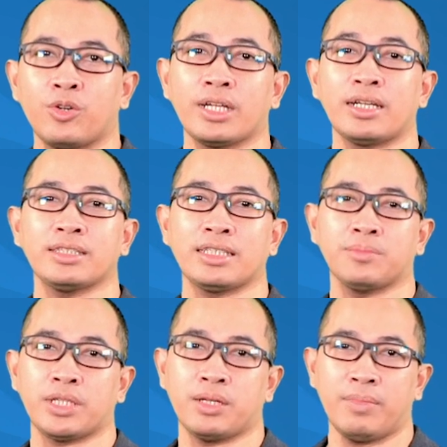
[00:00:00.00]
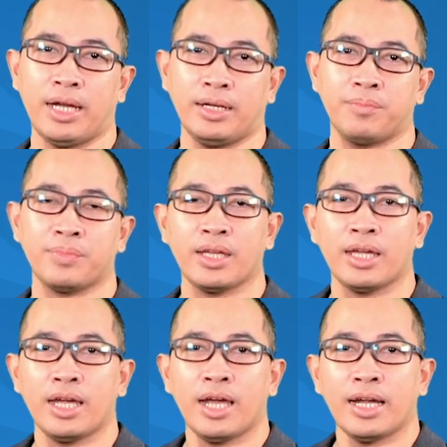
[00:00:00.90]
organisasi berkembang.
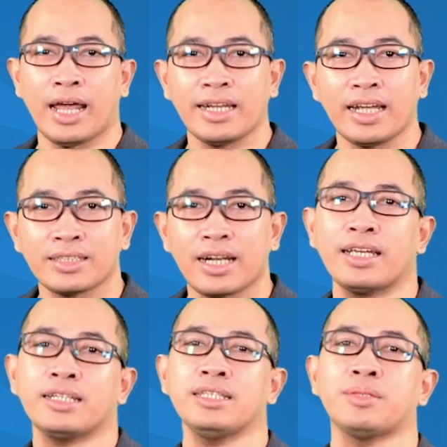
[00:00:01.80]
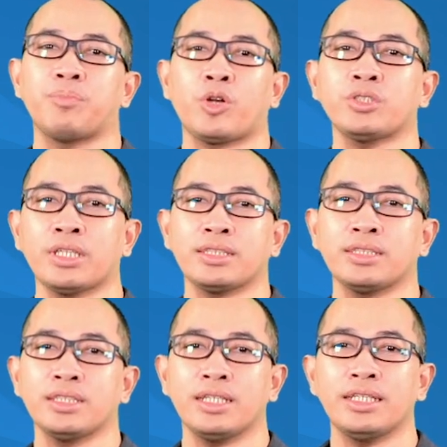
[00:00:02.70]
Nah, yang terakhir ini
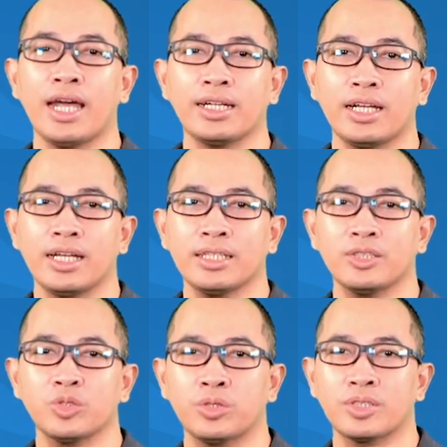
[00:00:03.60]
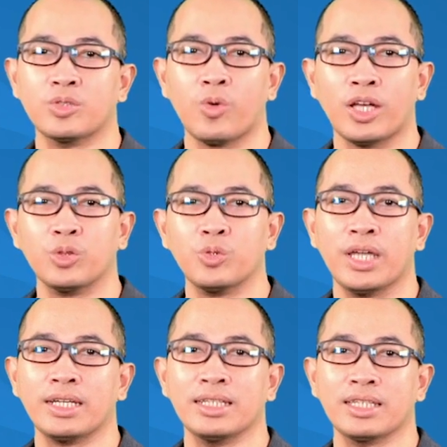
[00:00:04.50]
proses. Ini adalah sesuatu
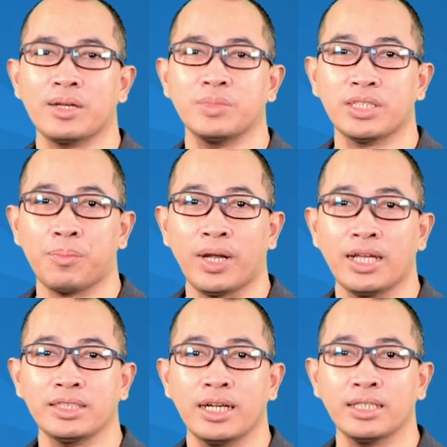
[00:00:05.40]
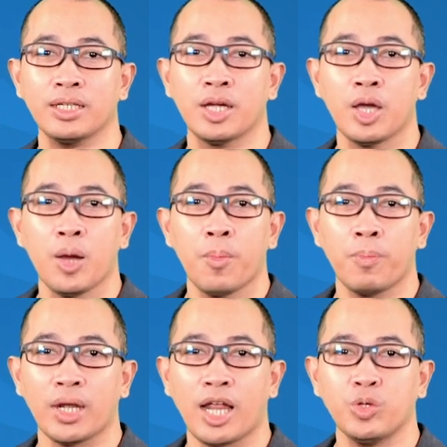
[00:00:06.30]
yang kita bisa pelajari
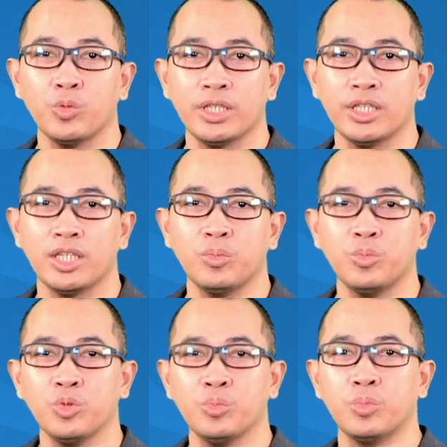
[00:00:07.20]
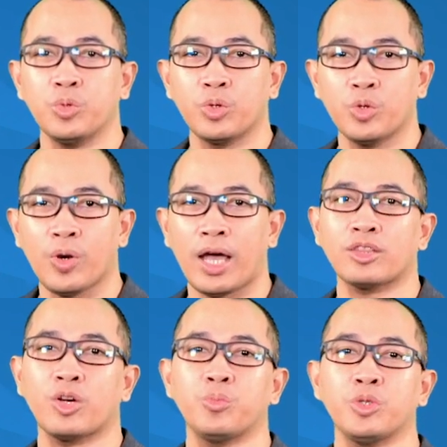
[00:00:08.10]
melalui ilmu, buku,
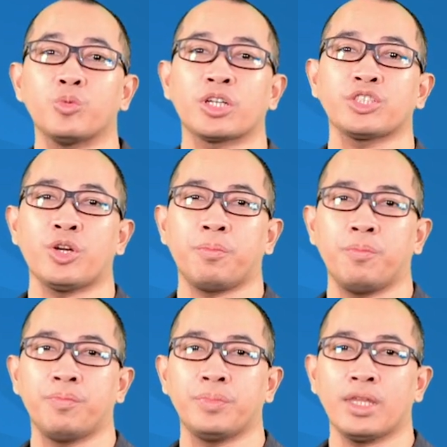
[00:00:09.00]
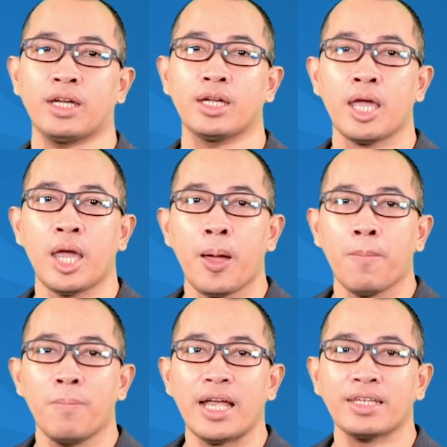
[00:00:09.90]
ataupun workshop. Nah,
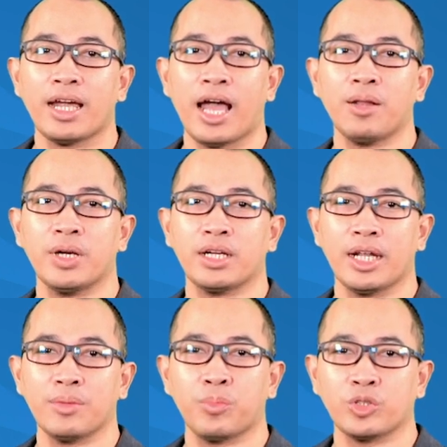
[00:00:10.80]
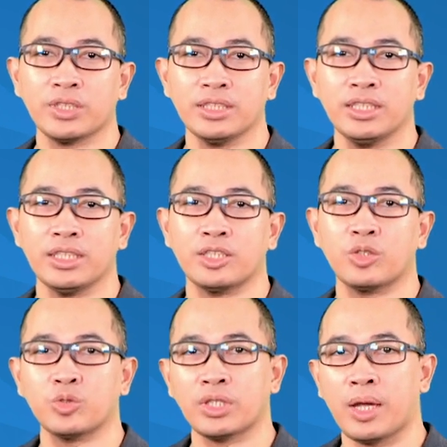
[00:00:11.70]
banyak hal mengenai proses ini,
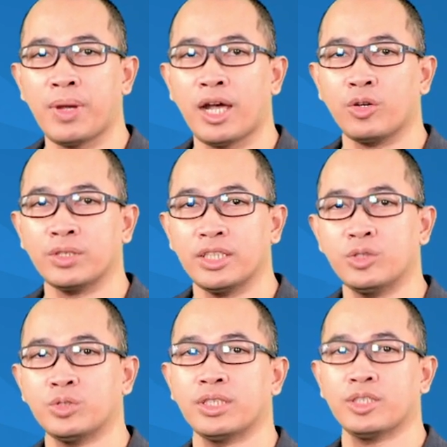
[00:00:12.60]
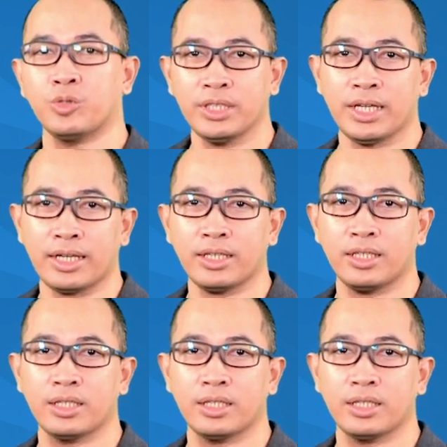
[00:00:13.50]
terutama kalau di industri kuliner.